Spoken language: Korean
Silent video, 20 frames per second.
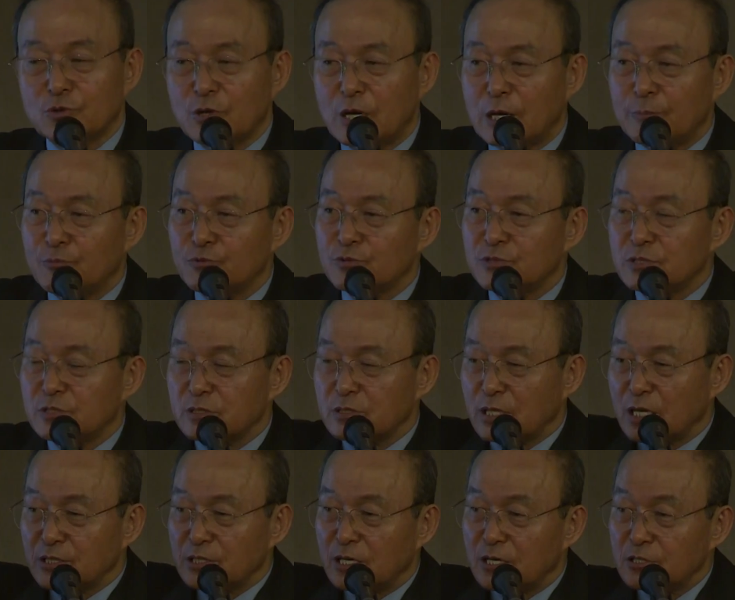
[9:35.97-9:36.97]
그 화분
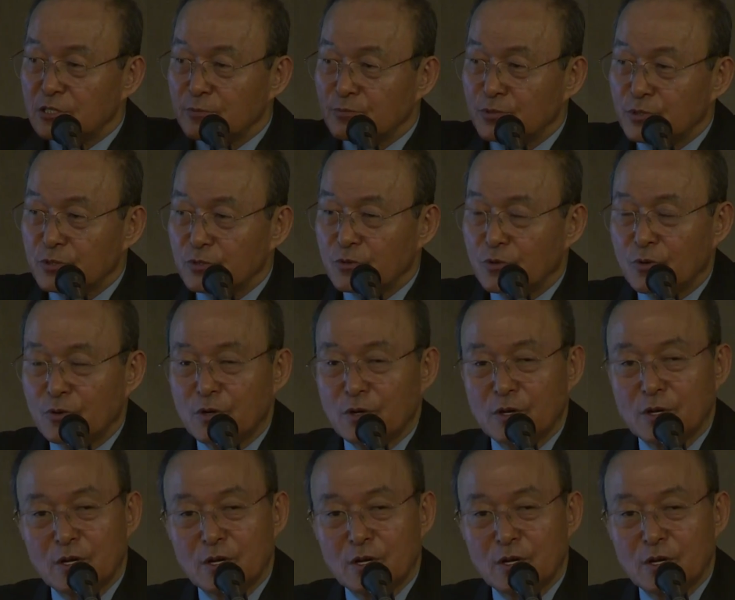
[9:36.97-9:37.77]
다 사라져 버리고